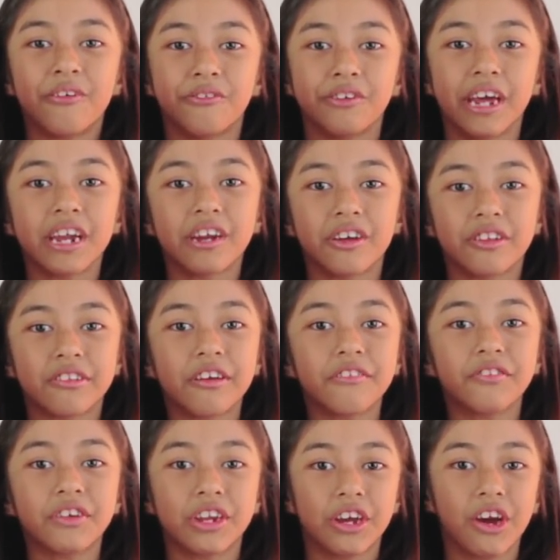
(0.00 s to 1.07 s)
yang udah
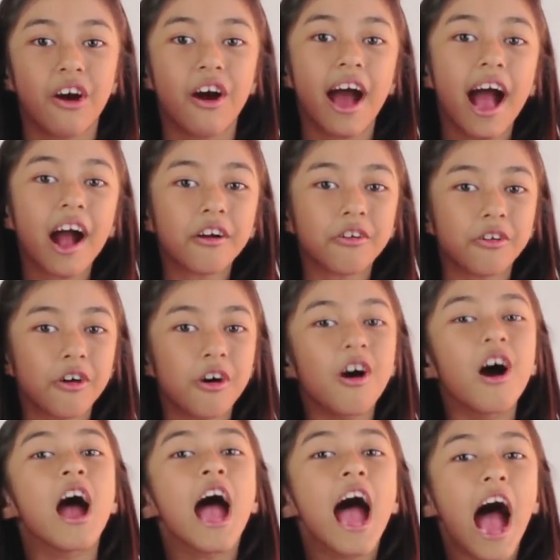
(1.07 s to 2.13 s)
nonton video
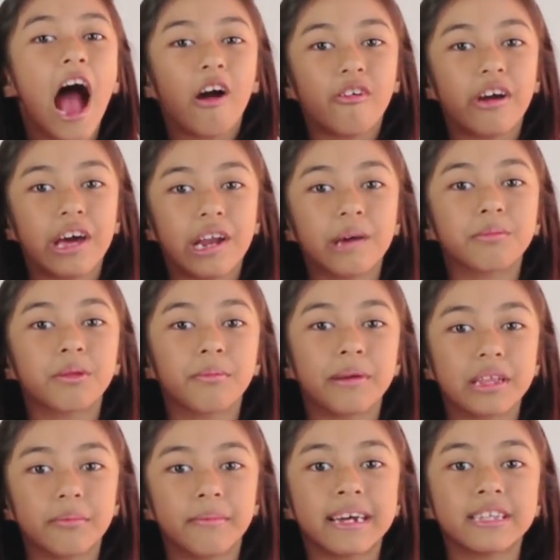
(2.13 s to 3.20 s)
aku. Aku harap
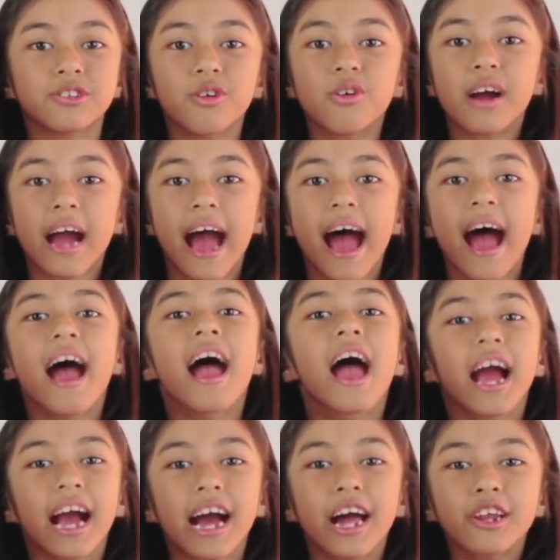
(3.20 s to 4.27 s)
teman-teman suka.
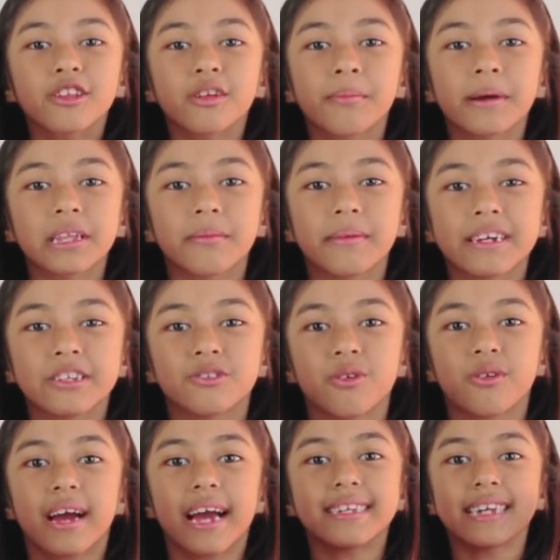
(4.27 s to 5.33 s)
Kalau teman-teman
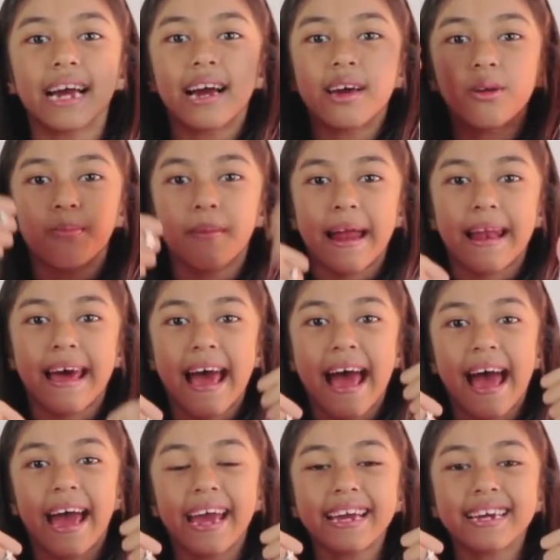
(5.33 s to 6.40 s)
suka, jangan lupa
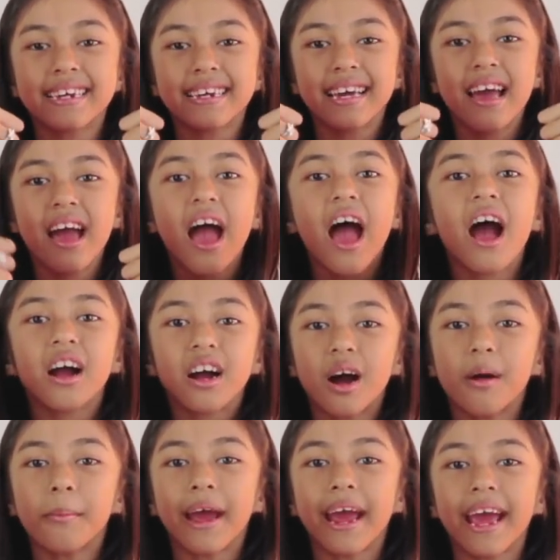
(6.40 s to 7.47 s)
like,
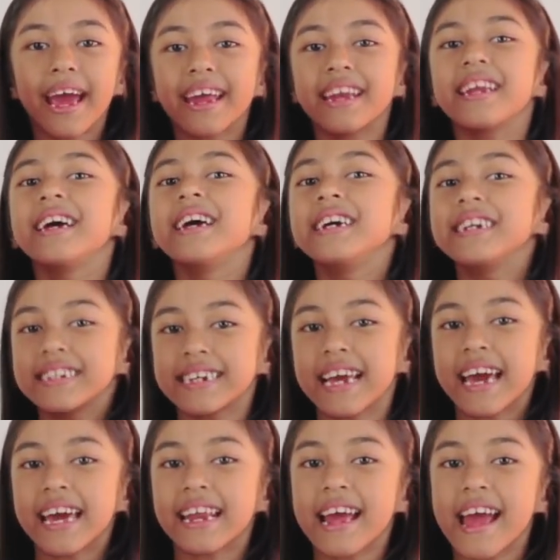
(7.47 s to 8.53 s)
comment,
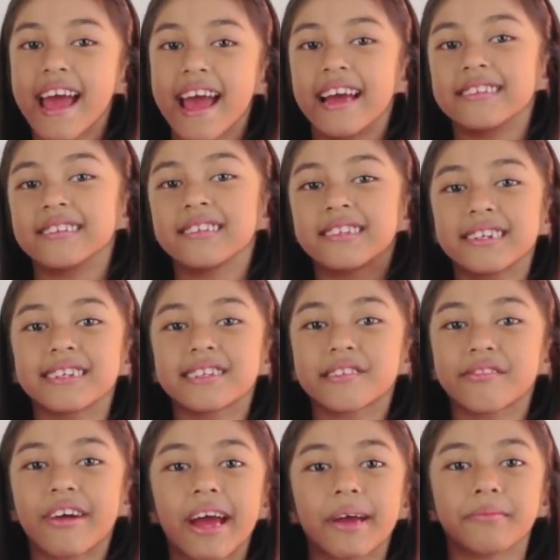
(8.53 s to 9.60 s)
share, and
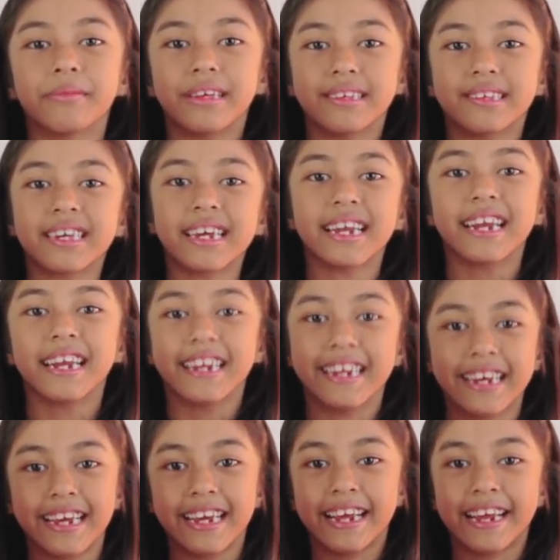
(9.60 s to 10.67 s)
subscribe di sini
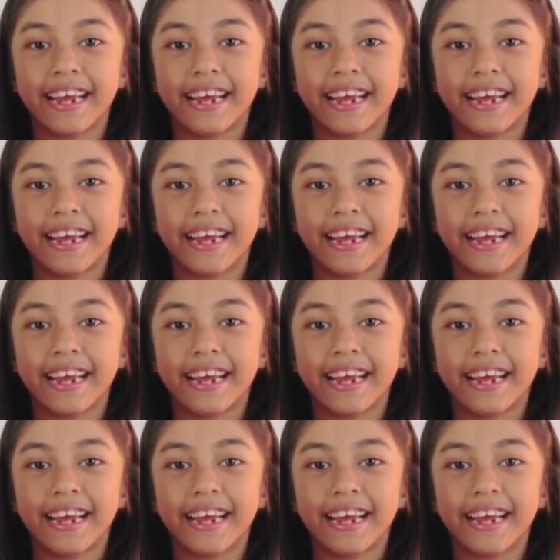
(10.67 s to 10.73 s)
di